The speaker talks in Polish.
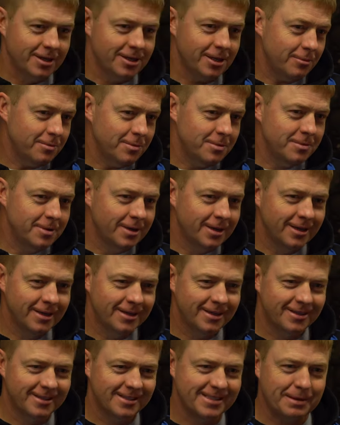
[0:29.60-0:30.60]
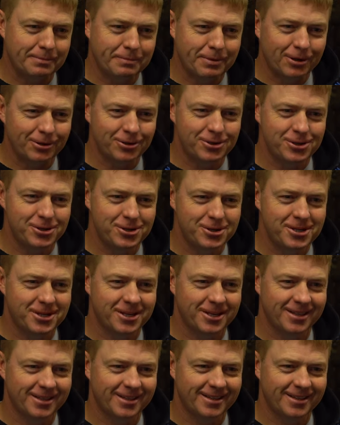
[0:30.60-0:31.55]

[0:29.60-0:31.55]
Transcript: Chciałbym zaprosić